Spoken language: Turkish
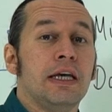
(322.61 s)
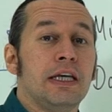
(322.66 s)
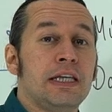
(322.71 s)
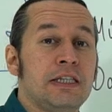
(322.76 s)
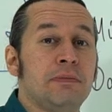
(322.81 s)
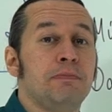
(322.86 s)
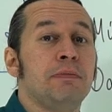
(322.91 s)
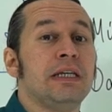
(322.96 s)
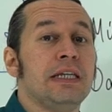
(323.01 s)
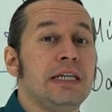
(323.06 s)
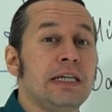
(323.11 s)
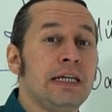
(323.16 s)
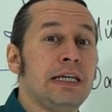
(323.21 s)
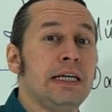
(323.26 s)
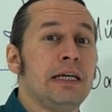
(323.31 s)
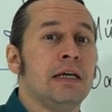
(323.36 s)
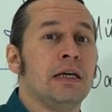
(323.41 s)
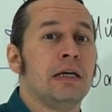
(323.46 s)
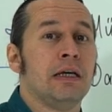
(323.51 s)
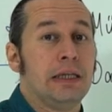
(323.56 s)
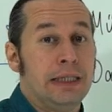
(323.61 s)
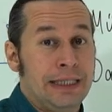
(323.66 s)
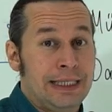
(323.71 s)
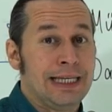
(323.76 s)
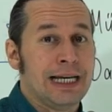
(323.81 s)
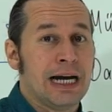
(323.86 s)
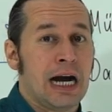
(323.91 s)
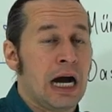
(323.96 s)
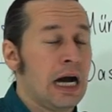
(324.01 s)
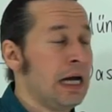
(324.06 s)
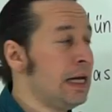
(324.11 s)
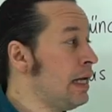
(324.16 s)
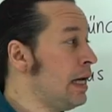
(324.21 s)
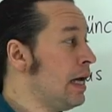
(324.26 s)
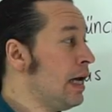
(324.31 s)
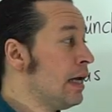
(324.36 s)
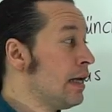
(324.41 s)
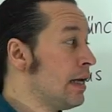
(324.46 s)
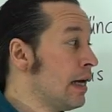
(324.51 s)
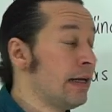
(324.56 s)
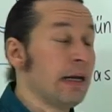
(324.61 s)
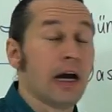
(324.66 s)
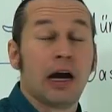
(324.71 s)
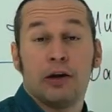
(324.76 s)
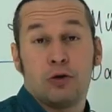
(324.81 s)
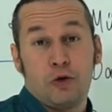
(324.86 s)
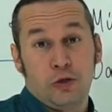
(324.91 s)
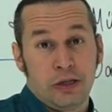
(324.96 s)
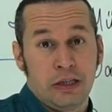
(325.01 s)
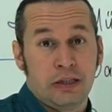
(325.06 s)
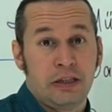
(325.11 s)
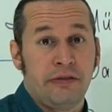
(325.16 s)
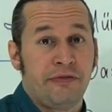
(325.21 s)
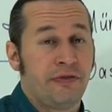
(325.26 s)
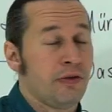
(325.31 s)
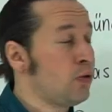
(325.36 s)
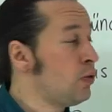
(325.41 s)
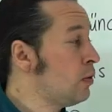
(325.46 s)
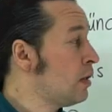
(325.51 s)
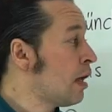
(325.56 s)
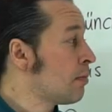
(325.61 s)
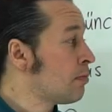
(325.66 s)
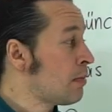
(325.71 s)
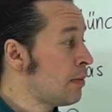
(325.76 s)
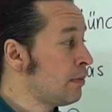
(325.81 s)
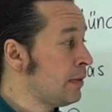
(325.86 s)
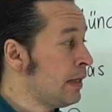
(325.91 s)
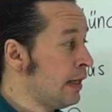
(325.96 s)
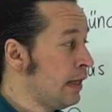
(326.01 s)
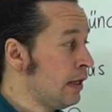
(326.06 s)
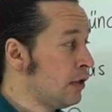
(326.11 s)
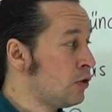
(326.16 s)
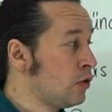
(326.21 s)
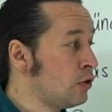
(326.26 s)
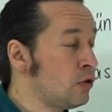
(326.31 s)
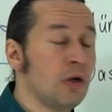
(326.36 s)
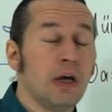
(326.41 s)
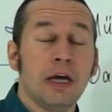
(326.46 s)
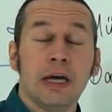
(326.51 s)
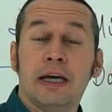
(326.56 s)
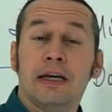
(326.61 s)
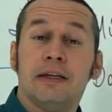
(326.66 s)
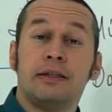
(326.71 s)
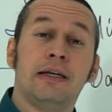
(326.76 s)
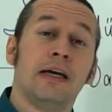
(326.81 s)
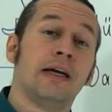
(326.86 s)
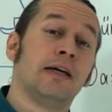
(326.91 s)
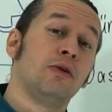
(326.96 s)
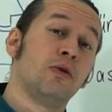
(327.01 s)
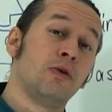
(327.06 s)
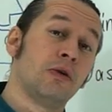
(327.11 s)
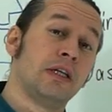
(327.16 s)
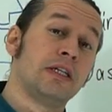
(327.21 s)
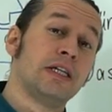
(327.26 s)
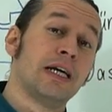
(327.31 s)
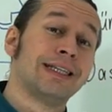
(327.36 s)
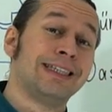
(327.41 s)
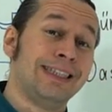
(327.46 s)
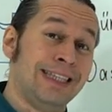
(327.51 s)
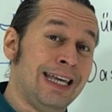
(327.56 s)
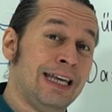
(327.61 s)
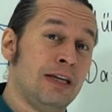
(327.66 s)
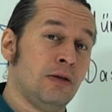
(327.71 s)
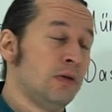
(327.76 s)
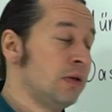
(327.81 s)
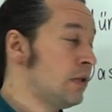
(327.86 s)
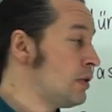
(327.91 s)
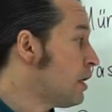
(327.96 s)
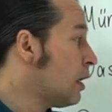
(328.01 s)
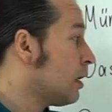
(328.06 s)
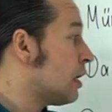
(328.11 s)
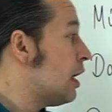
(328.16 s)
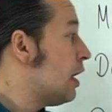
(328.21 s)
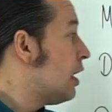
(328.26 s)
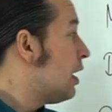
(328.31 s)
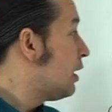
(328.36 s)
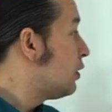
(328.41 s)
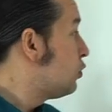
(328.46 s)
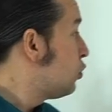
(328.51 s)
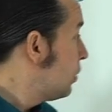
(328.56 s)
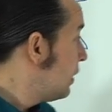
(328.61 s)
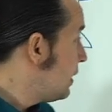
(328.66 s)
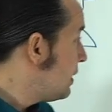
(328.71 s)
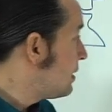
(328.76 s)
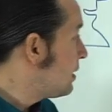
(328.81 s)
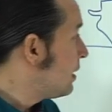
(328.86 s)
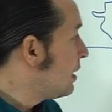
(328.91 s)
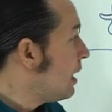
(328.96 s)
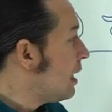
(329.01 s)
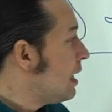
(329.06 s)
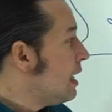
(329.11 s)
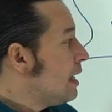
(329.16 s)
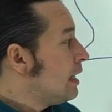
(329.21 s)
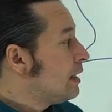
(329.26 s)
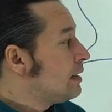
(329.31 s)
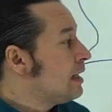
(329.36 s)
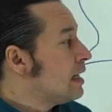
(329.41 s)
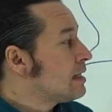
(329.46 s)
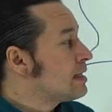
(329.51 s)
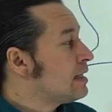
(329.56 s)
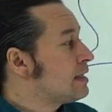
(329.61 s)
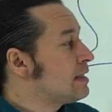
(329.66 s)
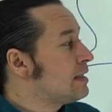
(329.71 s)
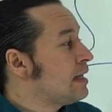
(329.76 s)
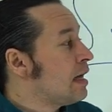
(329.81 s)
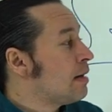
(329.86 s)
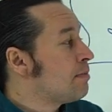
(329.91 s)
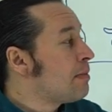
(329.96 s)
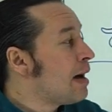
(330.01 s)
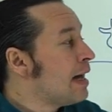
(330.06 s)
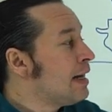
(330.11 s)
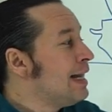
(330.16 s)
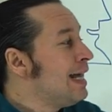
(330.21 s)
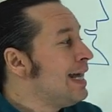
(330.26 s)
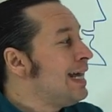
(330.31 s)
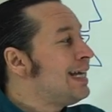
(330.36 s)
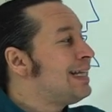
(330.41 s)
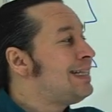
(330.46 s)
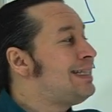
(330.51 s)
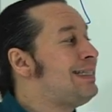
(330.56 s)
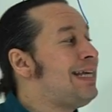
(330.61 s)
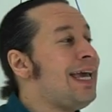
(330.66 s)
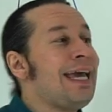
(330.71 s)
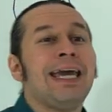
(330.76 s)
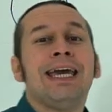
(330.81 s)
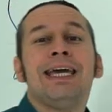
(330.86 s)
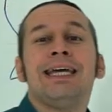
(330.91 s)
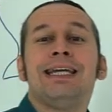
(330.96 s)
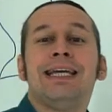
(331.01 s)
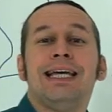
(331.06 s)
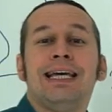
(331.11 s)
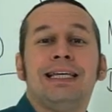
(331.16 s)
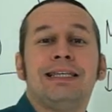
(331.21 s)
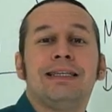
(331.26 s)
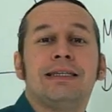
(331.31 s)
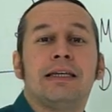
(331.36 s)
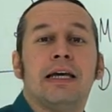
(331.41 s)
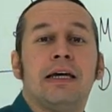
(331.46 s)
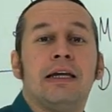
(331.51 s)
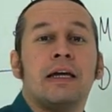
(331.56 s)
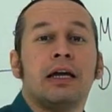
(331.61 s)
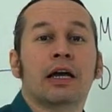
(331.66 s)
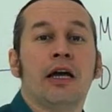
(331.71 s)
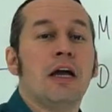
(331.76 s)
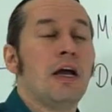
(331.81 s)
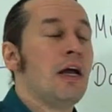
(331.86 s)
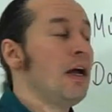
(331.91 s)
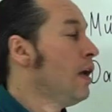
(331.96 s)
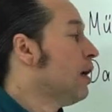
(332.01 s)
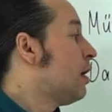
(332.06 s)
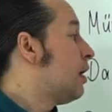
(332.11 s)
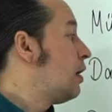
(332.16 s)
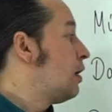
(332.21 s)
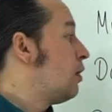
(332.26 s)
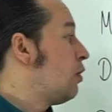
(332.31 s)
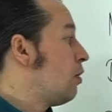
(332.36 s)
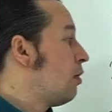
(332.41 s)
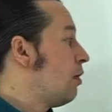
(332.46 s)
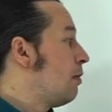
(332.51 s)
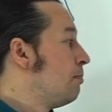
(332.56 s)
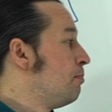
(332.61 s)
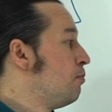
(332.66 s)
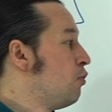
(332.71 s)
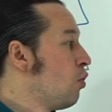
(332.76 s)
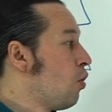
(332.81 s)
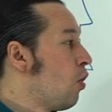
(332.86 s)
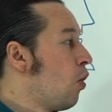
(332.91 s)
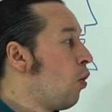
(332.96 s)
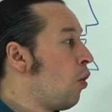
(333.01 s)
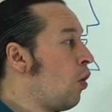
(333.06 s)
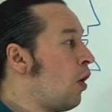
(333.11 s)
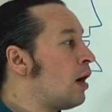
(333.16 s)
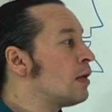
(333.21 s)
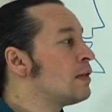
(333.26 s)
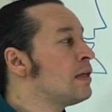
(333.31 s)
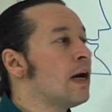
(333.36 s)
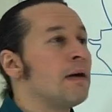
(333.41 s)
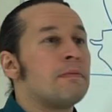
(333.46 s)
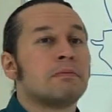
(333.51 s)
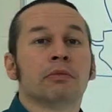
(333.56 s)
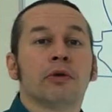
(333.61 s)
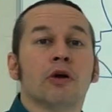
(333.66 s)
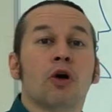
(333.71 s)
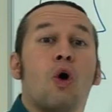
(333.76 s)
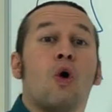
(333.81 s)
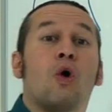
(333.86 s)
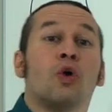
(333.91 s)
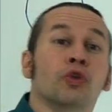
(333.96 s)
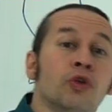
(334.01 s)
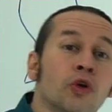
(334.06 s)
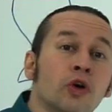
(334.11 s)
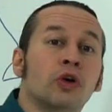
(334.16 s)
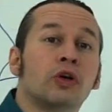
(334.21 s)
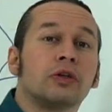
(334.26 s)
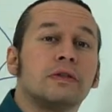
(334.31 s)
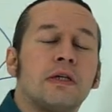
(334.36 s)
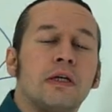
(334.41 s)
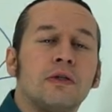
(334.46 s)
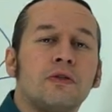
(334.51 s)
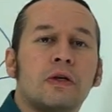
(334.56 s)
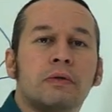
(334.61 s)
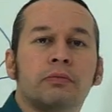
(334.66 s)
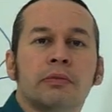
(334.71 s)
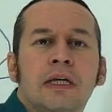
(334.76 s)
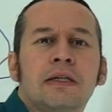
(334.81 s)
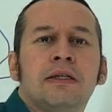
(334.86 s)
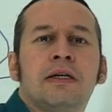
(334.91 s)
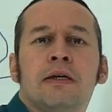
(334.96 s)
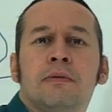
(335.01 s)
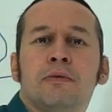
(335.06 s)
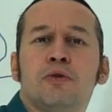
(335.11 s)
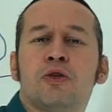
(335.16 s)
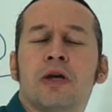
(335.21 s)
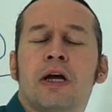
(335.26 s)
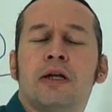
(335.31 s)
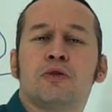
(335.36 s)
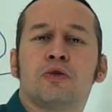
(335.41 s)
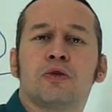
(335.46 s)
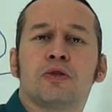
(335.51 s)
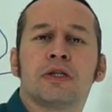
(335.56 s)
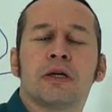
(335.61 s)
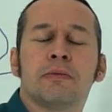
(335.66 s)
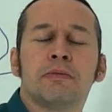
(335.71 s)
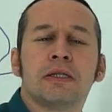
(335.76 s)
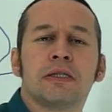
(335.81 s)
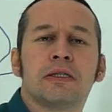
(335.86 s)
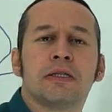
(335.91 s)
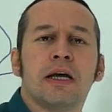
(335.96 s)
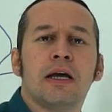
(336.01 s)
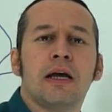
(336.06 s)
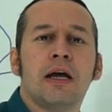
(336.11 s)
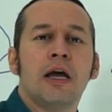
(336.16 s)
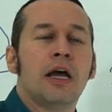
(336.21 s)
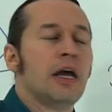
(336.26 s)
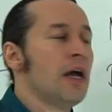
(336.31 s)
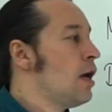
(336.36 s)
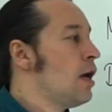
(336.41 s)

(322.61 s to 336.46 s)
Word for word: İsmin e, iyi hali yani akusatifi kullanmam gerekiyordu. Der ne olacak? Din olacak. E, dolayısıyla das isteyen ben din eşkene Bu o adam onu tanıyorum. Ne derim güzel Türkçemizde?